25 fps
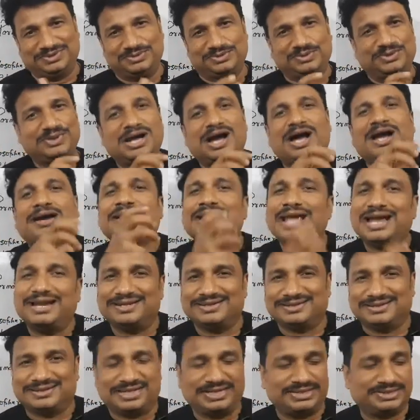उन्होंने कहा कि
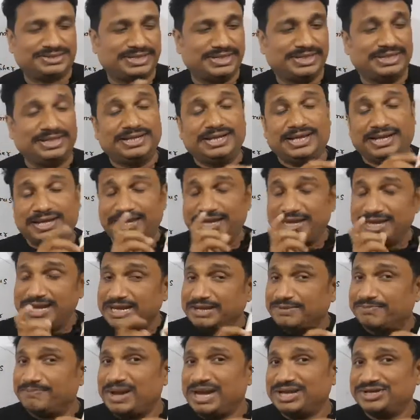आइडेंटिकल
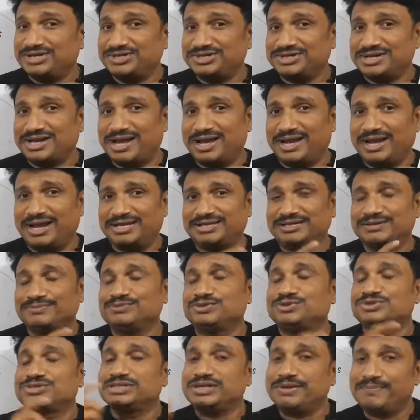एक मैटर का एटम
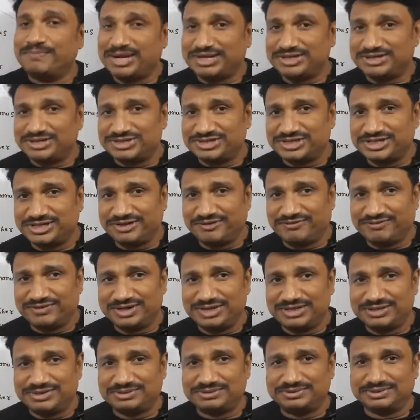दूसरे मैटर से
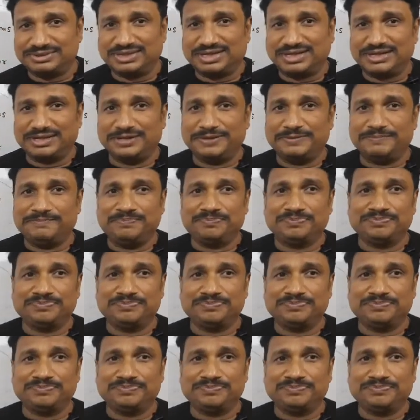डिफरेंट होता है